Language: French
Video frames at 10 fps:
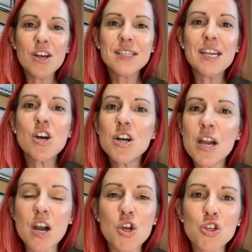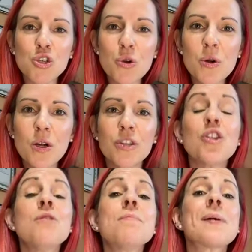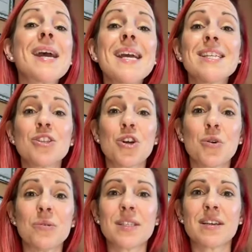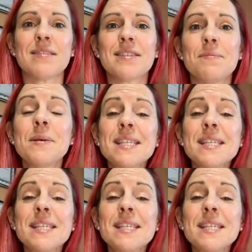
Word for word: Et là, c'est là le jeu d'une prise de conscience.